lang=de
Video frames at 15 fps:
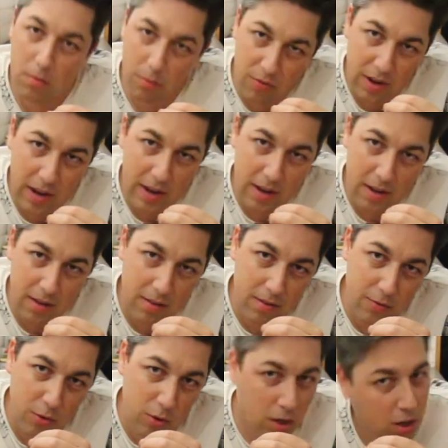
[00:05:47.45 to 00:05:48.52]
zum Felix
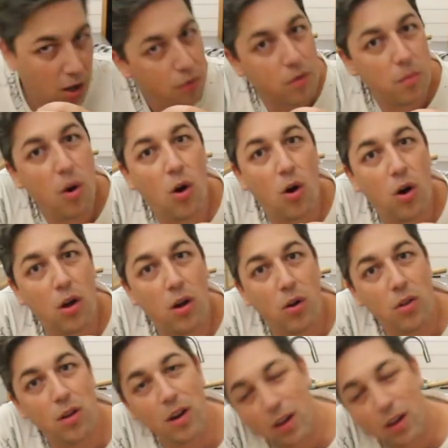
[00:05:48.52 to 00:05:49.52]
von der Kaffeemacher oder